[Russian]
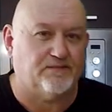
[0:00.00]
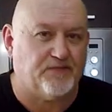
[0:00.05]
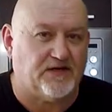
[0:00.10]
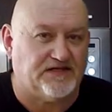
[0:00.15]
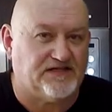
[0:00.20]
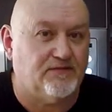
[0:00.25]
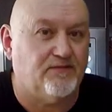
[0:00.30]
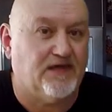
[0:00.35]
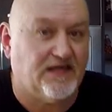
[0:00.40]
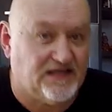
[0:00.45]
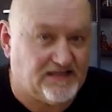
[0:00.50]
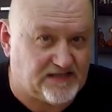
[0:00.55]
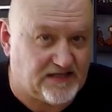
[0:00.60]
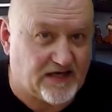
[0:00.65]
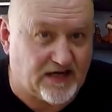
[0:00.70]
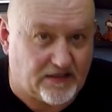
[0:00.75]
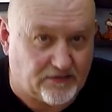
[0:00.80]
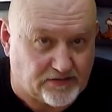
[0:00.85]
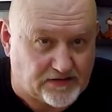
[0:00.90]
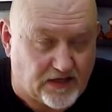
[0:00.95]
при 70
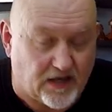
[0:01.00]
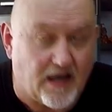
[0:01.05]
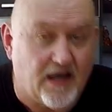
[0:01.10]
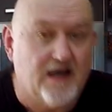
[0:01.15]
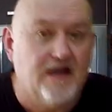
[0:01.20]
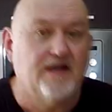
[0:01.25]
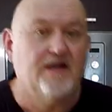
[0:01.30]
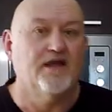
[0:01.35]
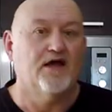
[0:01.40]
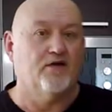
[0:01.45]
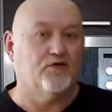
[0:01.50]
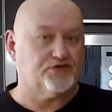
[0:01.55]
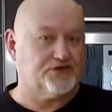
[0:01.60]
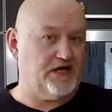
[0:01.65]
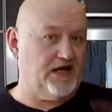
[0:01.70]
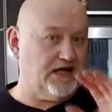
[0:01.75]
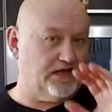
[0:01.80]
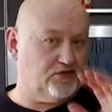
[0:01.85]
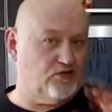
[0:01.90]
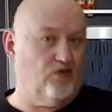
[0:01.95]
градусах.
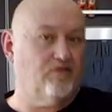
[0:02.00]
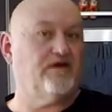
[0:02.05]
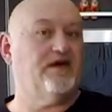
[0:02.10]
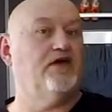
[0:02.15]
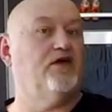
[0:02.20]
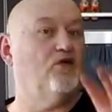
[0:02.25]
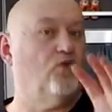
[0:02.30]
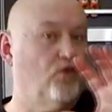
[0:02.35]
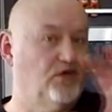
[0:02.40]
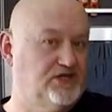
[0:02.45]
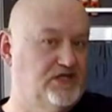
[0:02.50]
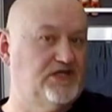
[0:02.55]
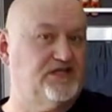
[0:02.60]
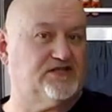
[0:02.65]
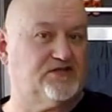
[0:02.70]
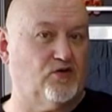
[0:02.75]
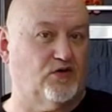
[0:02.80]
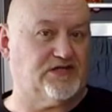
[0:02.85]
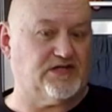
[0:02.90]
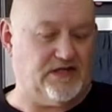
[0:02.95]
Уже готова и очень
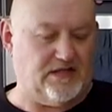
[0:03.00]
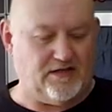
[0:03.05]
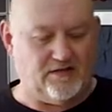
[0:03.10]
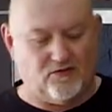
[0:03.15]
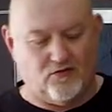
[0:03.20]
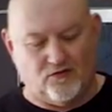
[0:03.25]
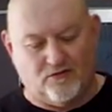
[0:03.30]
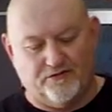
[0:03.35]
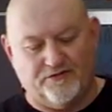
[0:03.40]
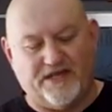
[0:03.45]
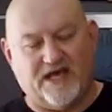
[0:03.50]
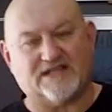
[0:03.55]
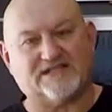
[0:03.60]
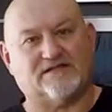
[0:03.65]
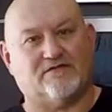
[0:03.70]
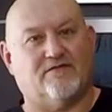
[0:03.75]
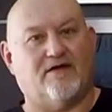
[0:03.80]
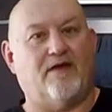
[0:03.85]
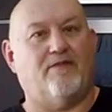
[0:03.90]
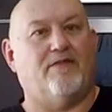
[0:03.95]
сочная, но у нас
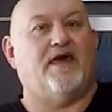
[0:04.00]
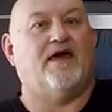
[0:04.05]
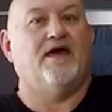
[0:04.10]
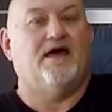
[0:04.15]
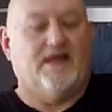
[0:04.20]
с вами